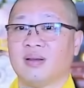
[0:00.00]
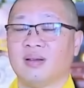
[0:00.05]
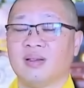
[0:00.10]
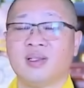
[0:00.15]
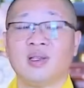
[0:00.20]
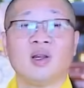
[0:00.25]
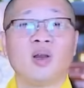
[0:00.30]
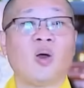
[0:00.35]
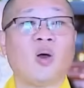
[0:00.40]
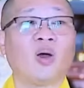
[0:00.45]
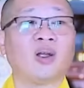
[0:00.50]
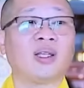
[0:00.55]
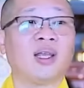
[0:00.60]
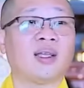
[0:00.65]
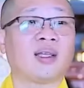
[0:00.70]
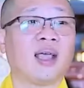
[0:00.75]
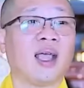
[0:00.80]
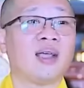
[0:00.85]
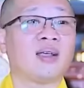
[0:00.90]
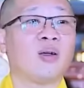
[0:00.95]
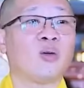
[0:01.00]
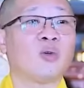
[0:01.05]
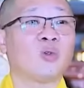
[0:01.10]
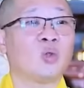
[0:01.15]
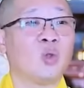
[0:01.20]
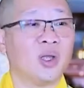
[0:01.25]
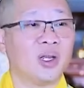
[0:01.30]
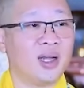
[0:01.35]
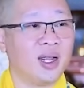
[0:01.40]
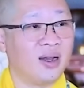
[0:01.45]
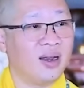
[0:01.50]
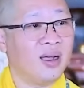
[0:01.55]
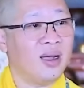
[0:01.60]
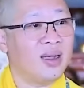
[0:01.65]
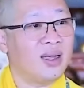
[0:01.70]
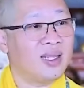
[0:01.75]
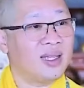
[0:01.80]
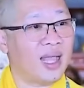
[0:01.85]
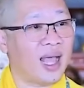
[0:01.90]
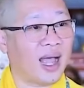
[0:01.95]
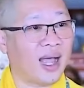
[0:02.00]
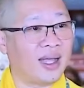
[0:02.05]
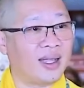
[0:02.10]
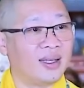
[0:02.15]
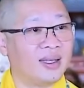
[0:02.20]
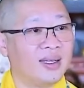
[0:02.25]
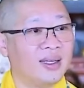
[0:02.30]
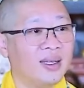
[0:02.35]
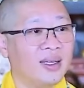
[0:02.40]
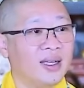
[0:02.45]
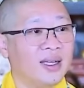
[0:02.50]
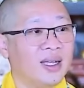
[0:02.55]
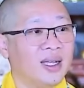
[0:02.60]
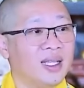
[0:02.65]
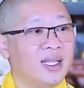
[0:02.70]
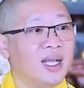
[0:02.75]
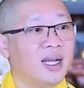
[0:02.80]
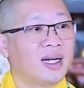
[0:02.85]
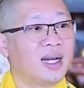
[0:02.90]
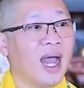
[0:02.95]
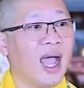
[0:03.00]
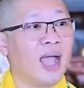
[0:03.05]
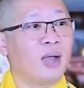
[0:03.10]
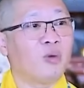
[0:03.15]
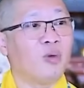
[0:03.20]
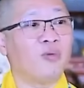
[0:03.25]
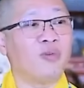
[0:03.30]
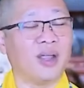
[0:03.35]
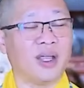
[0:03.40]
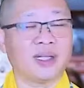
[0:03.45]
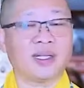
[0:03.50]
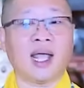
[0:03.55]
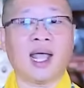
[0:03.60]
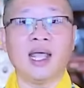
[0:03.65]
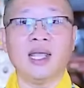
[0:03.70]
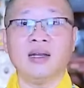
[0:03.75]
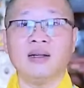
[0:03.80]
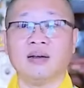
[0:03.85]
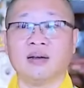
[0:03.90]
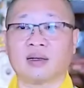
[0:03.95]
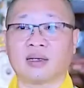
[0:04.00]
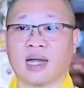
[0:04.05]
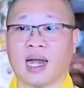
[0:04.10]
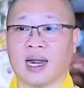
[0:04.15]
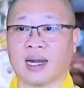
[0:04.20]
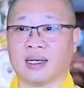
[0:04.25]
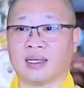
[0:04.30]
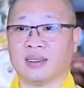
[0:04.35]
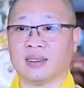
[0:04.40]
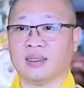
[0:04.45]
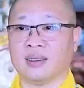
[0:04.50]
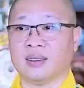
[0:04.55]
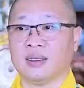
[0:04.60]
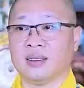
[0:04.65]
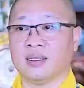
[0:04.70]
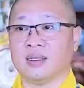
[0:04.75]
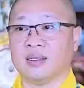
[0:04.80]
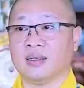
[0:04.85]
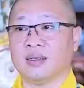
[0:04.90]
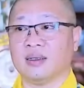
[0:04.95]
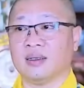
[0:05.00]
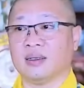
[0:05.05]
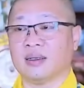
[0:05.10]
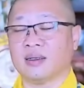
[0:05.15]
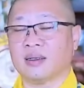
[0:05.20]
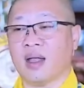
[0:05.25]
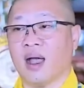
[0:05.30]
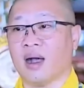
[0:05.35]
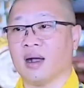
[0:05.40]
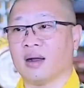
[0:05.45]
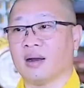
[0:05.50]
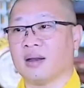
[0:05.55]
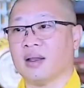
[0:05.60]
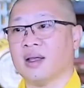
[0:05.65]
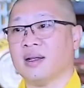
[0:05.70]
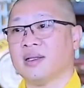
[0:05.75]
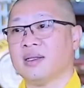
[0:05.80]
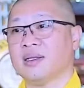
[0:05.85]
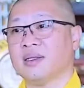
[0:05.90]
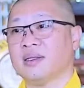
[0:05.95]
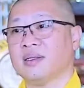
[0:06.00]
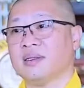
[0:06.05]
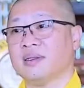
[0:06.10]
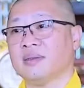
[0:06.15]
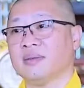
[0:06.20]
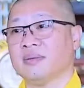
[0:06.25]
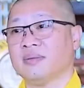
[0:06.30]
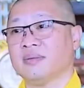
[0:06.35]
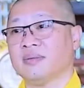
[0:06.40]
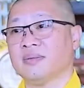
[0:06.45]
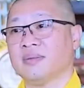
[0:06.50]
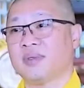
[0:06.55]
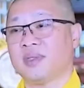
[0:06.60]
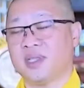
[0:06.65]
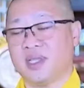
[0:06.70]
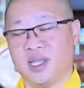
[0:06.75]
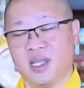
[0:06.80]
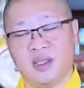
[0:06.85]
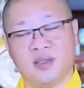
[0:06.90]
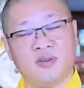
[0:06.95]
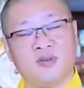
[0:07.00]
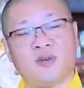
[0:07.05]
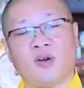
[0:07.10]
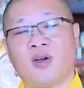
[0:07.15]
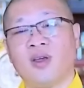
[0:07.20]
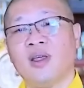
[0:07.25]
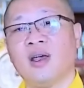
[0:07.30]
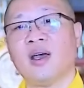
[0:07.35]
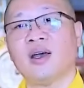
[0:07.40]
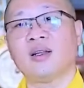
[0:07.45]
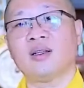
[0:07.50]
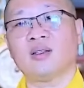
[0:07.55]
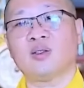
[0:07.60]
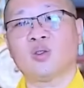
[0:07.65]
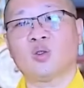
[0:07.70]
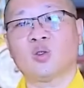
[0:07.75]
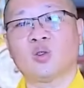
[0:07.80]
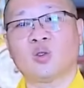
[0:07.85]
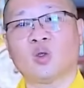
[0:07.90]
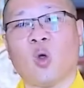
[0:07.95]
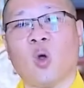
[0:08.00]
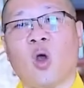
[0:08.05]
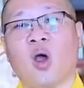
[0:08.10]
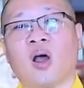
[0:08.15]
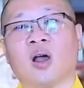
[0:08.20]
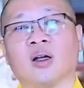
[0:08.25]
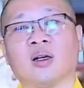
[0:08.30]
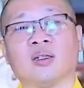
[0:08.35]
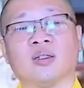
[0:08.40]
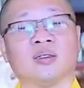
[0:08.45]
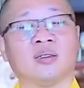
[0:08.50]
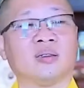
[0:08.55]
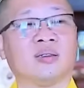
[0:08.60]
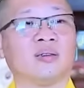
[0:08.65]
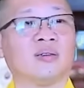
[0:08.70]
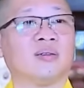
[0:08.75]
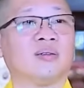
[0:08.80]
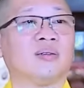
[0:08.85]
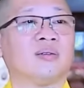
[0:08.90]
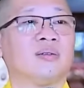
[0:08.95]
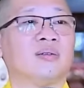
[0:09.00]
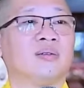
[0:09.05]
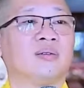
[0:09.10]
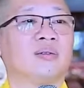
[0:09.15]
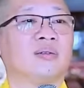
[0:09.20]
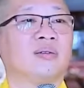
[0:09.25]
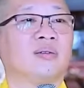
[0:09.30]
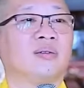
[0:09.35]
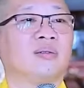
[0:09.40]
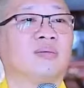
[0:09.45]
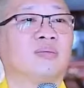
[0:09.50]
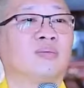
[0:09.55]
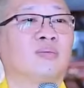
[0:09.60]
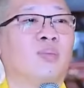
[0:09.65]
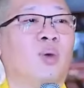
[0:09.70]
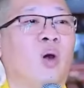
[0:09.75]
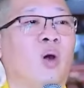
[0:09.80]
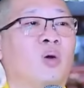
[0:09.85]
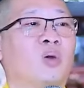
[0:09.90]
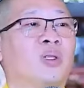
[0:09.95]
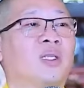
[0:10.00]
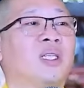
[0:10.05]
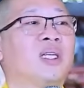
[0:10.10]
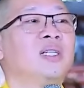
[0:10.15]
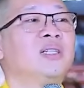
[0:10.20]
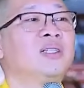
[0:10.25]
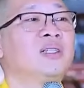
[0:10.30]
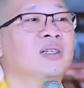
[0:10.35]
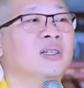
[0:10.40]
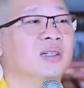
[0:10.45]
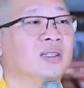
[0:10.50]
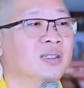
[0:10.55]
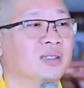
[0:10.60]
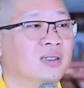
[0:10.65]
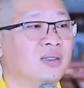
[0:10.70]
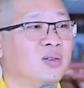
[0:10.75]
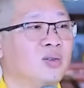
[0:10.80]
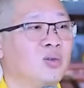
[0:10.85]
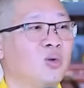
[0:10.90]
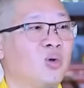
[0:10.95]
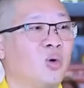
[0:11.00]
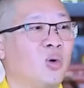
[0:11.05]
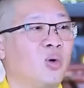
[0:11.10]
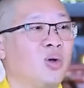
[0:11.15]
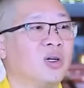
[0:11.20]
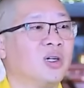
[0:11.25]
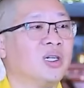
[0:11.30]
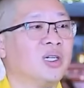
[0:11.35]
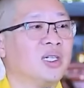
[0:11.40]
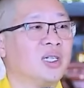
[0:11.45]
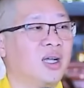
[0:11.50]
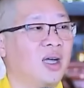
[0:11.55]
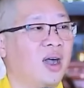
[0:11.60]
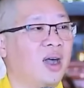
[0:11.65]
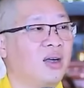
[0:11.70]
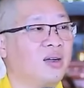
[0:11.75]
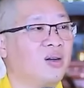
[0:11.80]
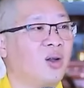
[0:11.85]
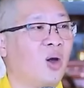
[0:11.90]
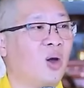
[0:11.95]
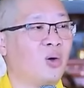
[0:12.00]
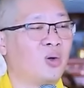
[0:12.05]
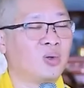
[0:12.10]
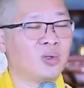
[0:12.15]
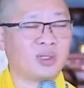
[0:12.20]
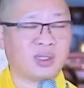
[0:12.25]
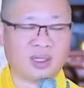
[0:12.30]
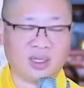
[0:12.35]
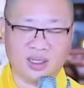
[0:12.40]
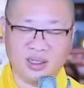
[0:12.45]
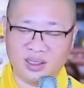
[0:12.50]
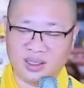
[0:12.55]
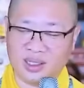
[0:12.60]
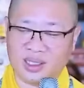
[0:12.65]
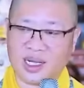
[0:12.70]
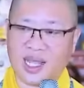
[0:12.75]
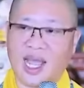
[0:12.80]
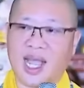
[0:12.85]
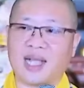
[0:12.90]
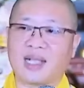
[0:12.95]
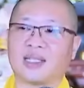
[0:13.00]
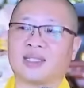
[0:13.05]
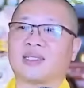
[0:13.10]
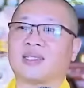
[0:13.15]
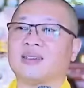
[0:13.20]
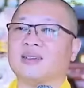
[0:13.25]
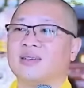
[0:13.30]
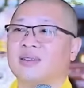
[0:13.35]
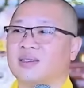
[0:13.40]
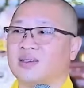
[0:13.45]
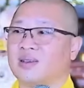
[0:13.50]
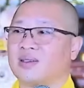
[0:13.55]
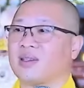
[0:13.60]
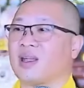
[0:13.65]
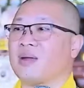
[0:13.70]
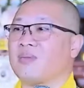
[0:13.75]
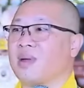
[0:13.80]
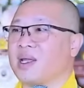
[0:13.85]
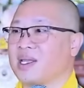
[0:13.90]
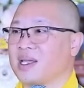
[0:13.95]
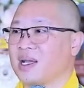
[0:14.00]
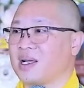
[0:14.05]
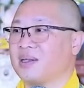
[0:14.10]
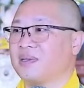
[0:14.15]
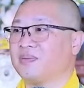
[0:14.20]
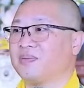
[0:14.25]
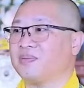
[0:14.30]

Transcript: Xin lỗi thầy kể câu chuyện này nó hơi dài, nhưng để quý vị thấy được rằng thần linh chi phối hết toàn bộ tín ngưỡng của người Ấn Độ từ ngàn xưa cho tới bây giờ.